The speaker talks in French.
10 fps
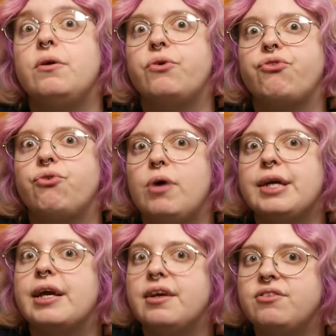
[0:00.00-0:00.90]
Alors je crois
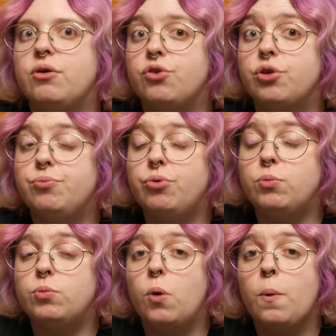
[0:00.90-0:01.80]
qu'il n'y a qu'un seul tome pour le
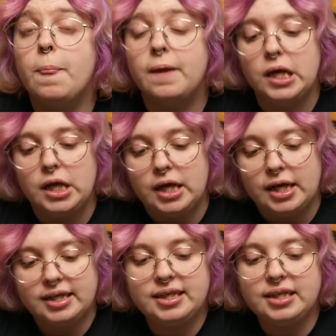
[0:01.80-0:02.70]
moment.
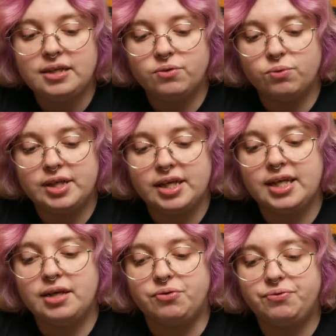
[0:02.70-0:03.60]
Qui donc
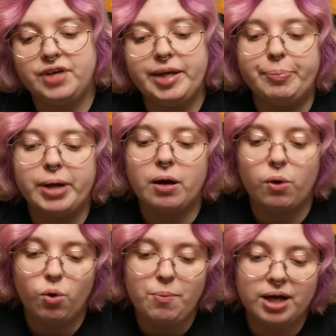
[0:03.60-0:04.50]
est fait par
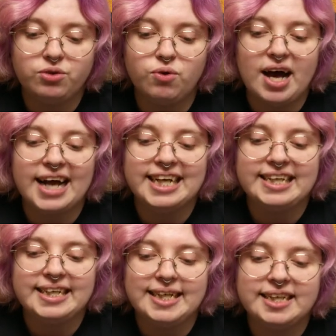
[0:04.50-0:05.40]
Roberto
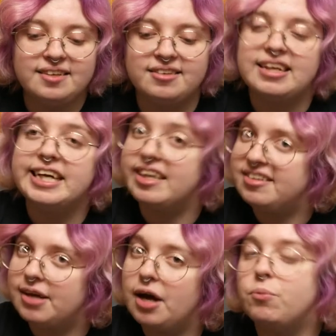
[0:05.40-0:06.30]
Aguirre
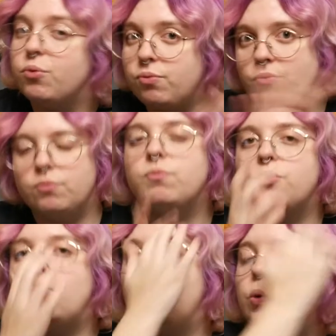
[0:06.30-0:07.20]
Sacasa. Mon,
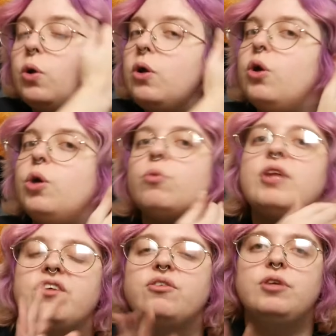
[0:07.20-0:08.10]
mon,
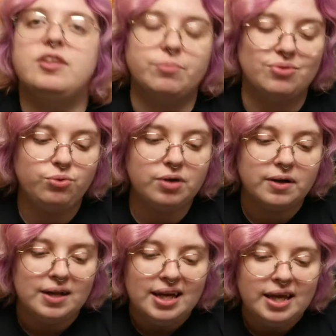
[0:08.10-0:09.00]
accent est un peu nul. Hein.
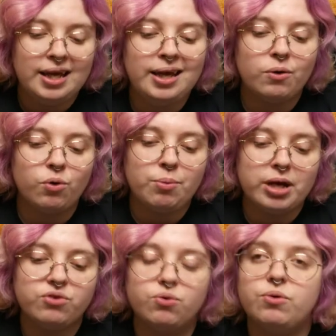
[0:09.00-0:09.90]
et
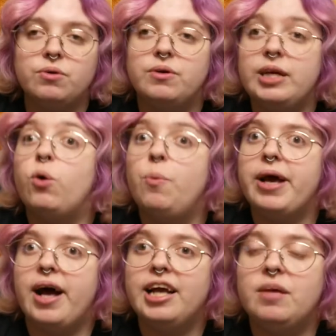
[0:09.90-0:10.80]
Roberto et
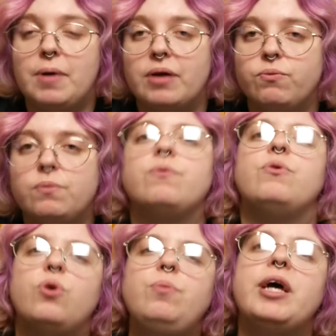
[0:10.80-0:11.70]
Robert Hack, pardon. Donc
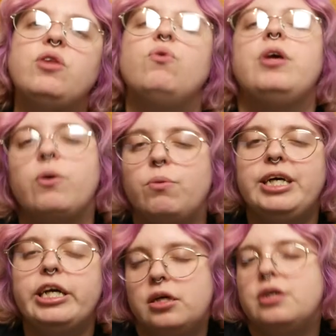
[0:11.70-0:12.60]
Roberto et
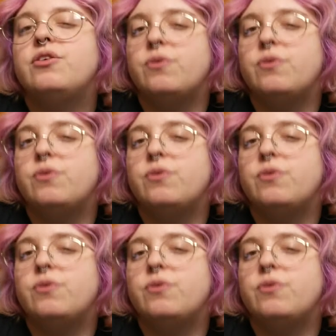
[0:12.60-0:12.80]
Robert.